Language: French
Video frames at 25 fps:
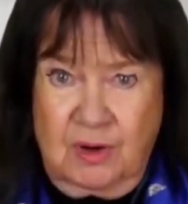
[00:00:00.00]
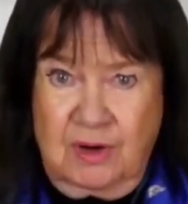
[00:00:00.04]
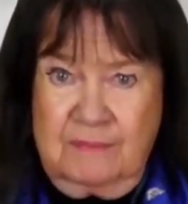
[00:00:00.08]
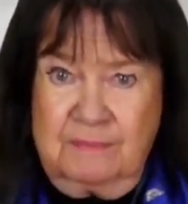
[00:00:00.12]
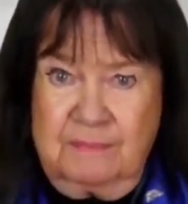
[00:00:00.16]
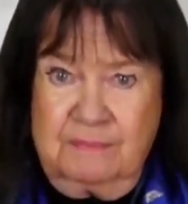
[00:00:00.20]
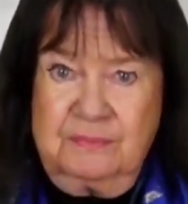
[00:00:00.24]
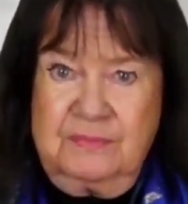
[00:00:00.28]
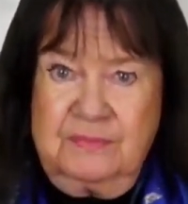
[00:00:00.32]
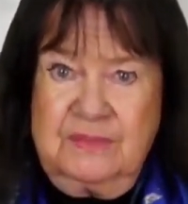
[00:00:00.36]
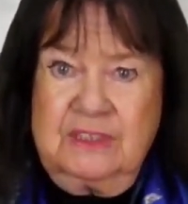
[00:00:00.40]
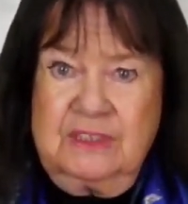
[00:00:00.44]

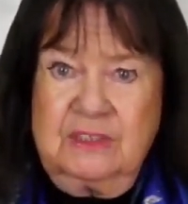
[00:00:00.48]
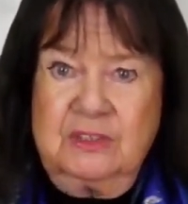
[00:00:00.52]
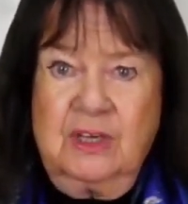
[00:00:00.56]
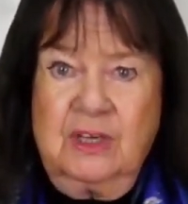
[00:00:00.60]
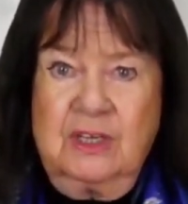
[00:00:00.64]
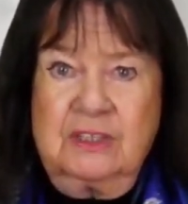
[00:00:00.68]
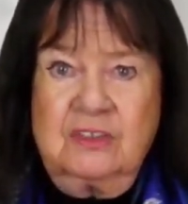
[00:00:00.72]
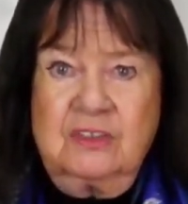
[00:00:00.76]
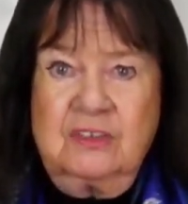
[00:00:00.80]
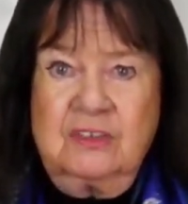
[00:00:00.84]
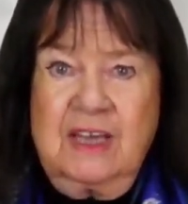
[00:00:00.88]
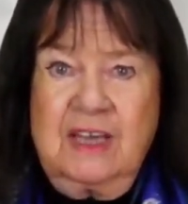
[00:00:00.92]
Mon mari,
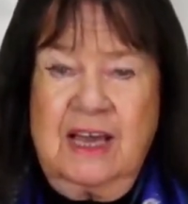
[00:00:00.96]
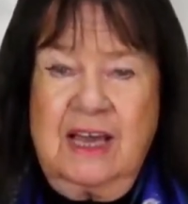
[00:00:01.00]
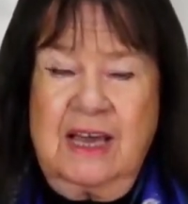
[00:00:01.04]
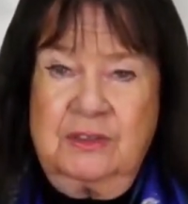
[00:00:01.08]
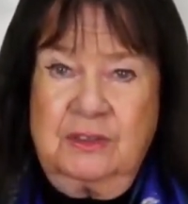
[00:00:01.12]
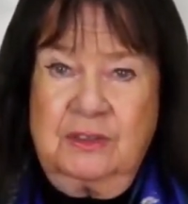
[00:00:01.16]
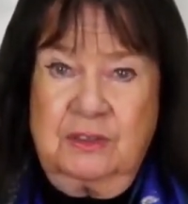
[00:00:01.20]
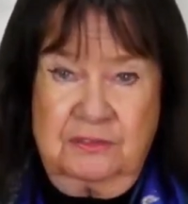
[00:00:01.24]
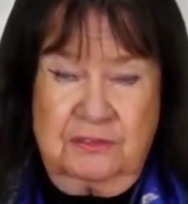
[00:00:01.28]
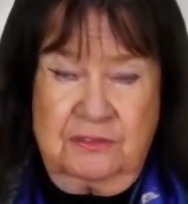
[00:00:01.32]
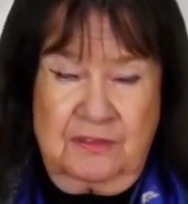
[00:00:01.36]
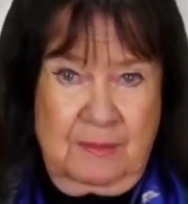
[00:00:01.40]

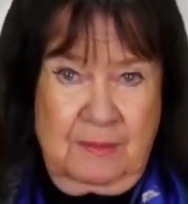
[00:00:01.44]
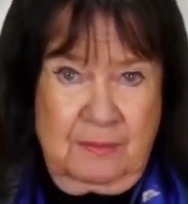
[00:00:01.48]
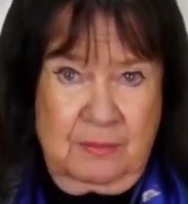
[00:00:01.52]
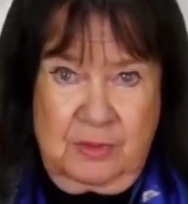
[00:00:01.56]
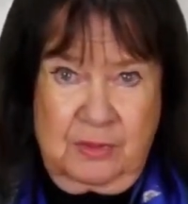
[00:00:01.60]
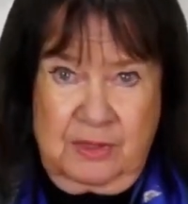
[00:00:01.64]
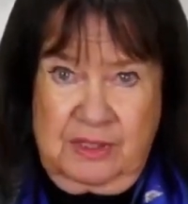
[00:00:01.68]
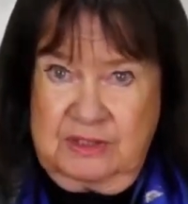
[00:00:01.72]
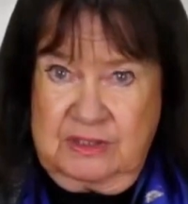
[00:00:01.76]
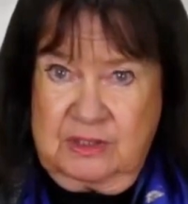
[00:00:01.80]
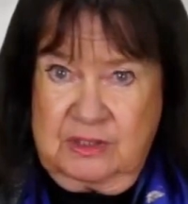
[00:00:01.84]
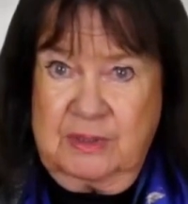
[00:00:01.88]
malheureusement
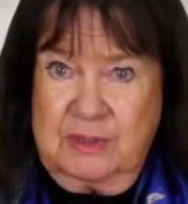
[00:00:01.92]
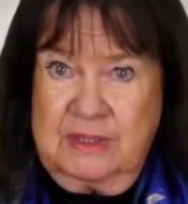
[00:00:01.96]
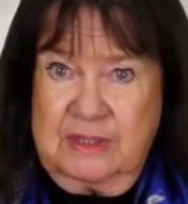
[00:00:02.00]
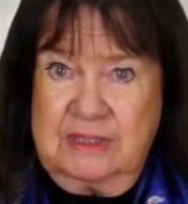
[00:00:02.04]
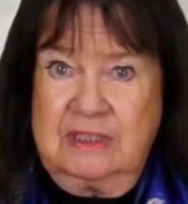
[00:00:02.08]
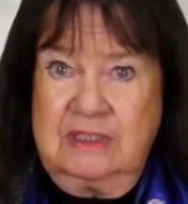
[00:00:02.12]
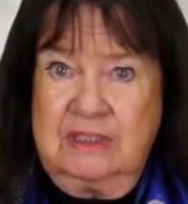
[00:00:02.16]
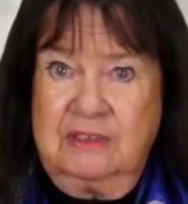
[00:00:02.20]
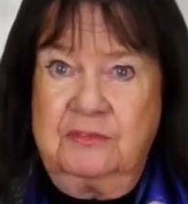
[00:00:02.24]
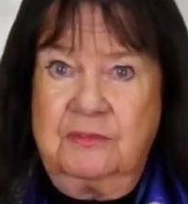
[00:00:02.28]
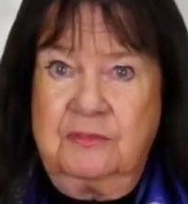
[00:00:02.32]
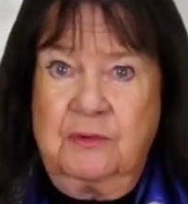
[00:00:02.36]
décédé Lyndon
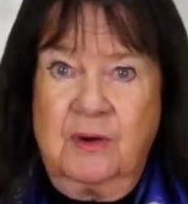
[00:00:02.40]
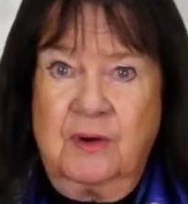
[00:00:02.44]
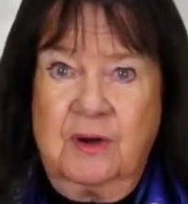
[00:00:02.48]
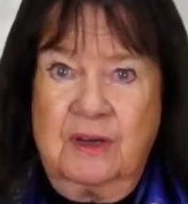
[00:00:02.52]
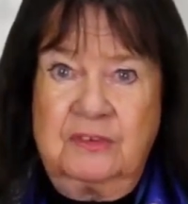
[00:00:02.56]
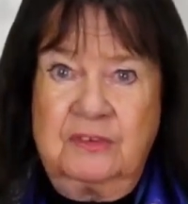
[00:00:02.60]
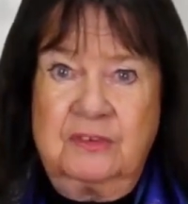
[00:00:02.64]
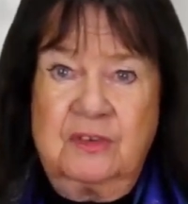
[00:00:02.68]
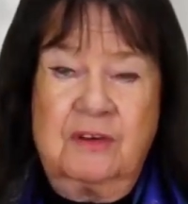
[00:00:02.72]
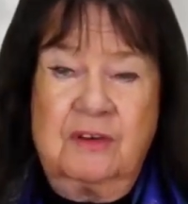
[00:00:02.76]
LaRouche,